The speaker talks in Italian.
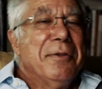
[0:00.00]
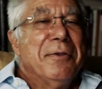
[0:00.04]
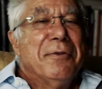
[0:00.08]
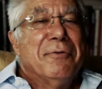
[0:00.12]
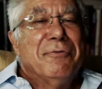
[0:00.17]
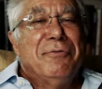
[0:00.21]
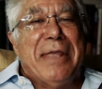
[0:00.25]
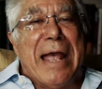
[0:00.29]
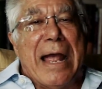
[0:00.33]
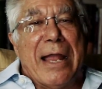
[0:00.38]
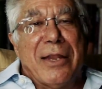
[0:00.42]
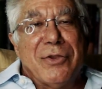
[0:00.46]

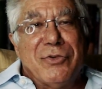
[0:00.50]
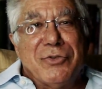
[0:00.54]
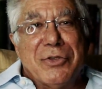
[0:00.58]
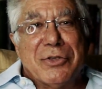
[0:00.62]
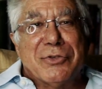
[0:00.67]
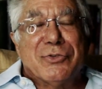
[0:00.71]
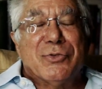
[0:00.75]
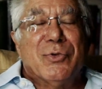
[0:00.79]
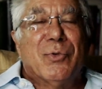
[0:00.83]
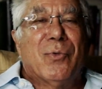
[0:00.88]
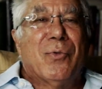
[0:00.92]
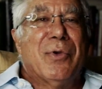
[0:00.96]
viaggia
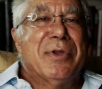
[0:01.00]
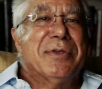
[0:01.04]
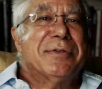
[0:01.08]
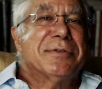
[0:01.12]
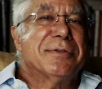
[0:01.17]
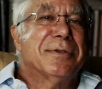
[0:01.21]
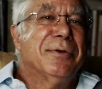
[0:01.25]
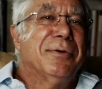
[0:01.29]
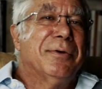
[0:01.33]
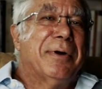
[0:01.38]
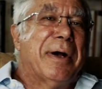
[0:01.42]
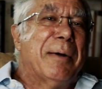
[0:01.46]
su
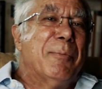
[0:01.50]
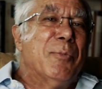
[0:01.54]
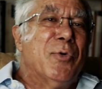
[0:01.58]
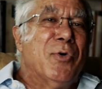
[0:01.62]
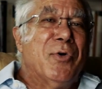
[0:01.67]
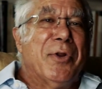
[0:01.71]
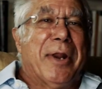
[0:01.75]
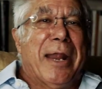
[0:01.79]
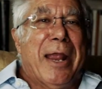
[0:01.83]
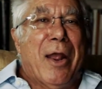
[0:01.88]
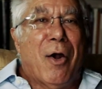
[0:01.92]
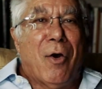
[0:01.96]
questo
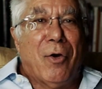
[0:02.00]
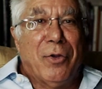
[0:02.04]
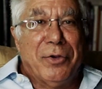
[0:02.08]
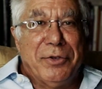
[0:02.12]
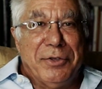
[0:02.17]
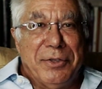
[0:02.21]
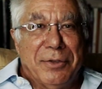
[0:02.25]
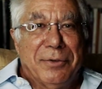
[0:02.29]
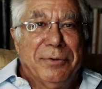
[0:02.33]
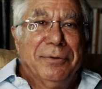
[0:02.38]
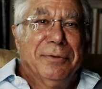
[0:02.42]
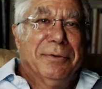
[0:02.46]
amore e
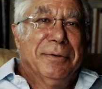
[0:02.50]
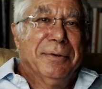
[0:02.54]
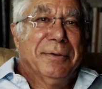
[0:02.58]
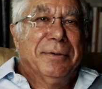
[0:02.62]
odio.